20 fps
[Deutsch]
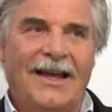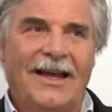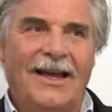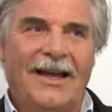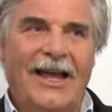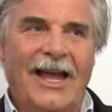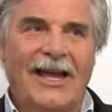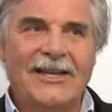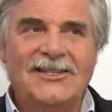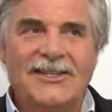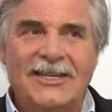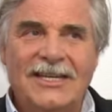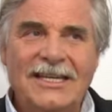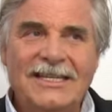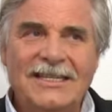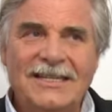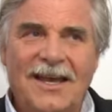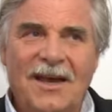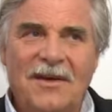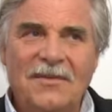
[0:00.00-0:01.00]
Also
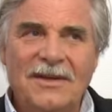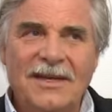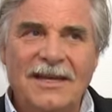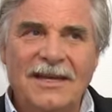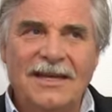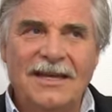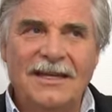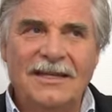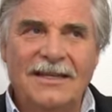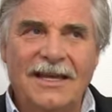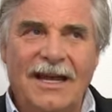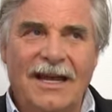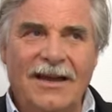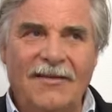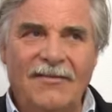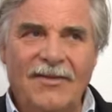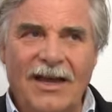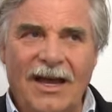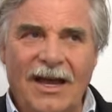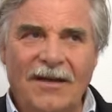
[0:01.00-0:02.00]
ich habe,
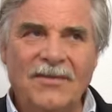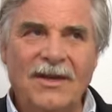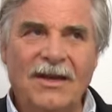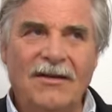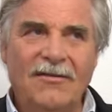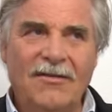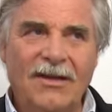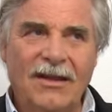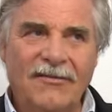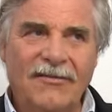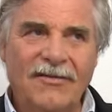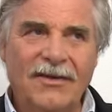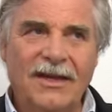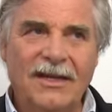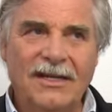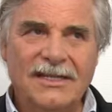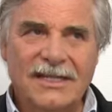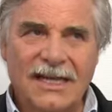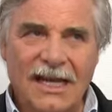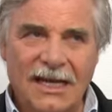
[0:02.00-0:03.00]
ja, wir haben ja
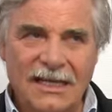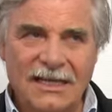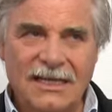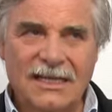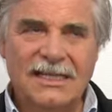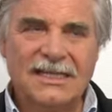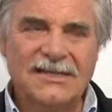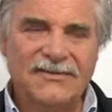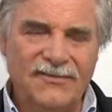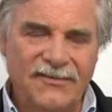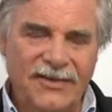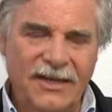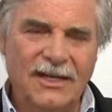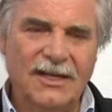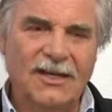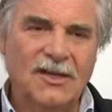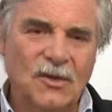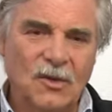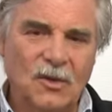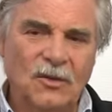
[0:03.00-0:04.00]
ungefähr, sage ich jetzt
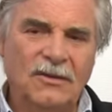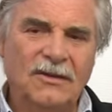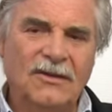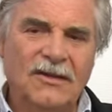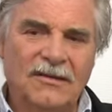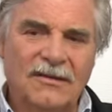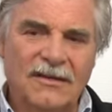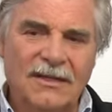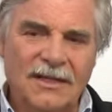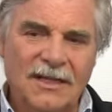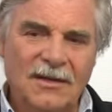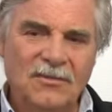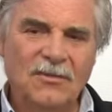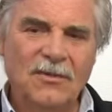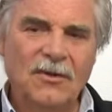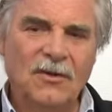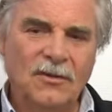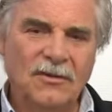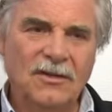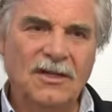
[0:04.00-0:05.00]
wirklich untertrieben,
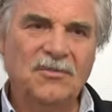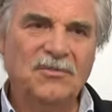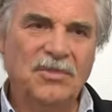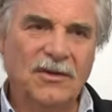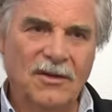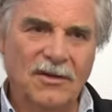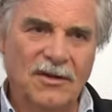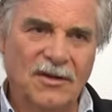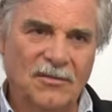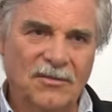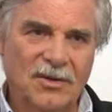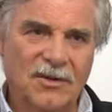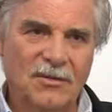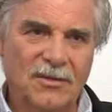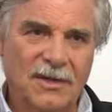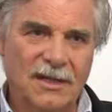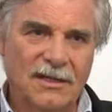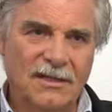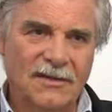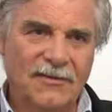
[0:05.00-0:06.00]
100 Perücken
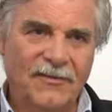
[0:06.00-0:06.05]
probiert.